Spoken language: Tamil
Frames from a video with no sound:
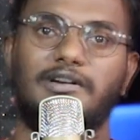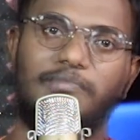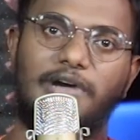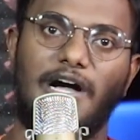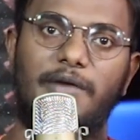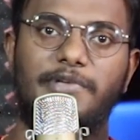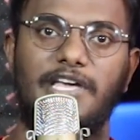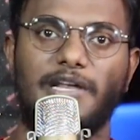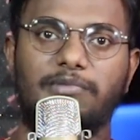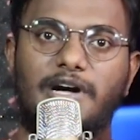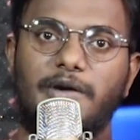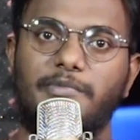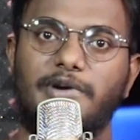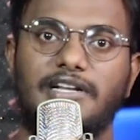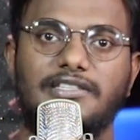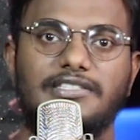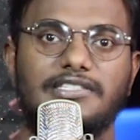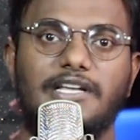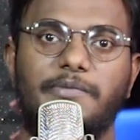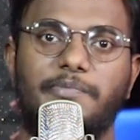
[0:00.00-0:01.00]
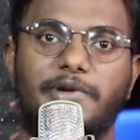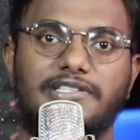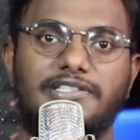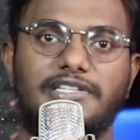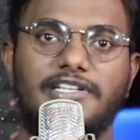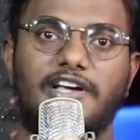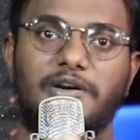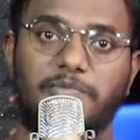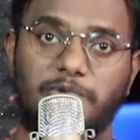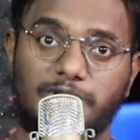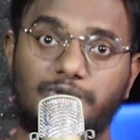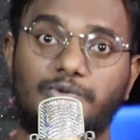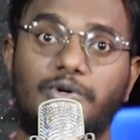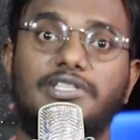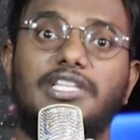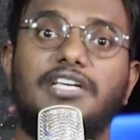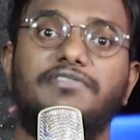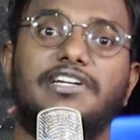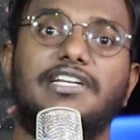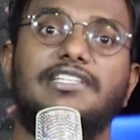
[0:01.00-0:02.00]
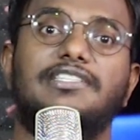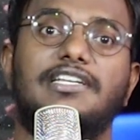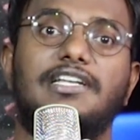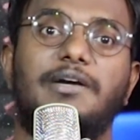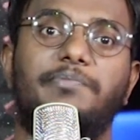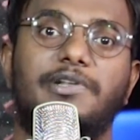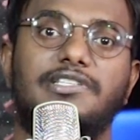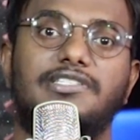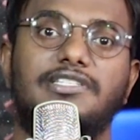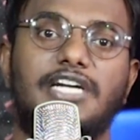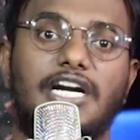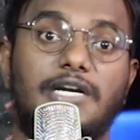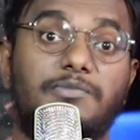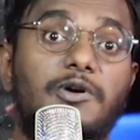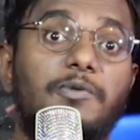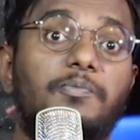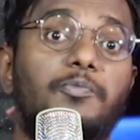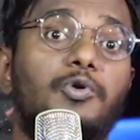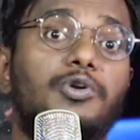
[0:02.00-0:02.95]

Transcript: மாமியார் மாமனு தெரிஞ்சா பிரச்சனை ஆடுமோ சொந்த வீடு தெரிஞ்சா பிரச்சனை ஆடுமோ